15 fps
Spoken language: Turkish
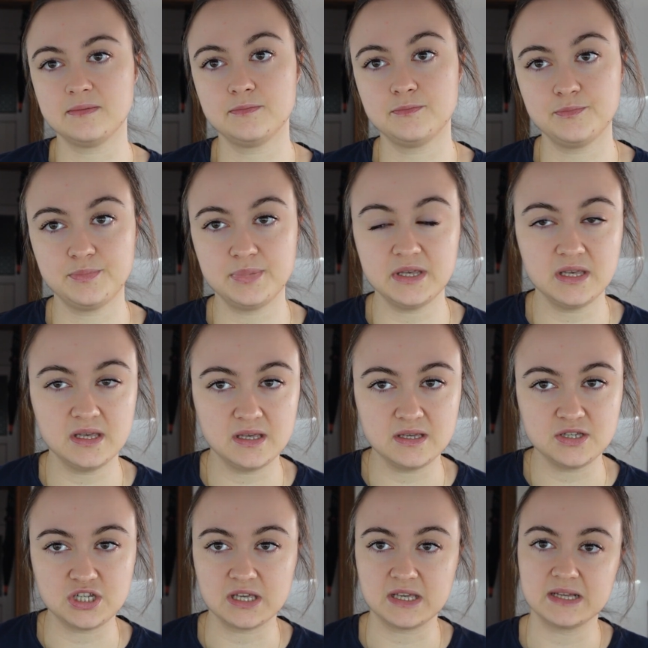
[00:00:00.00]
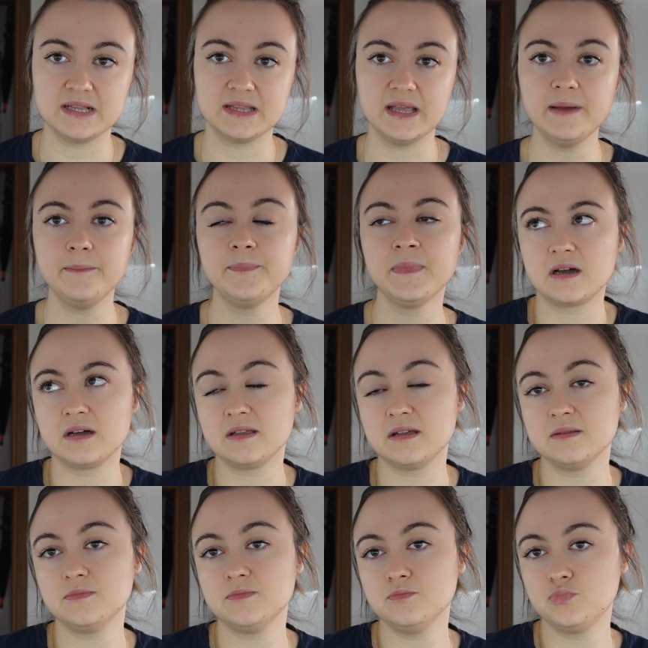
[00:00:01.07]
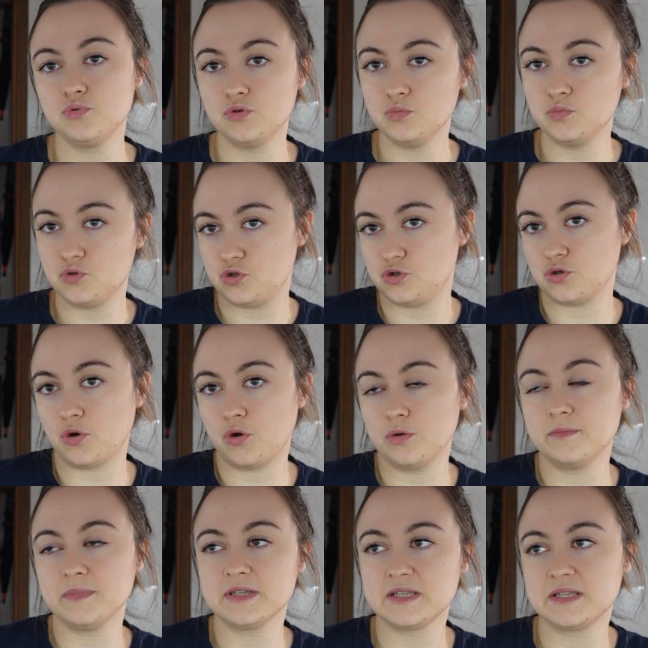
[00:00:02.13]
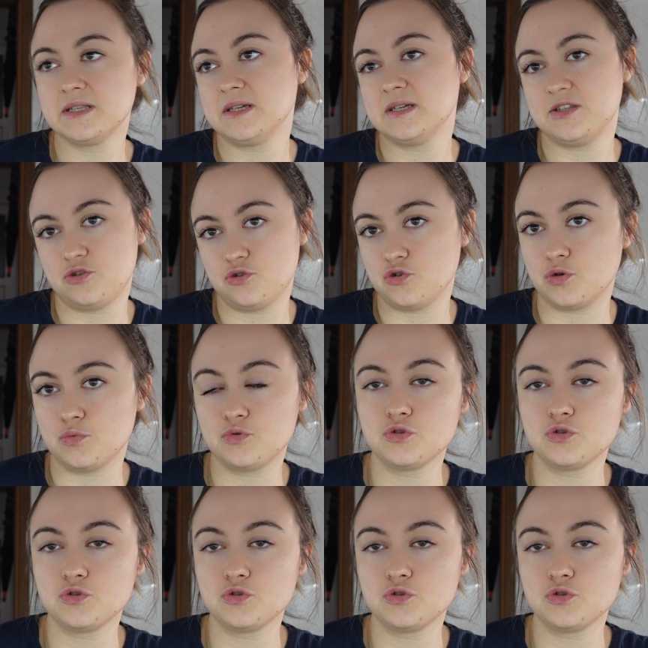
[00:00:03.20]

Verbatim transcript: bir şekilde kanalımın büyümüş olmasını istiyorum.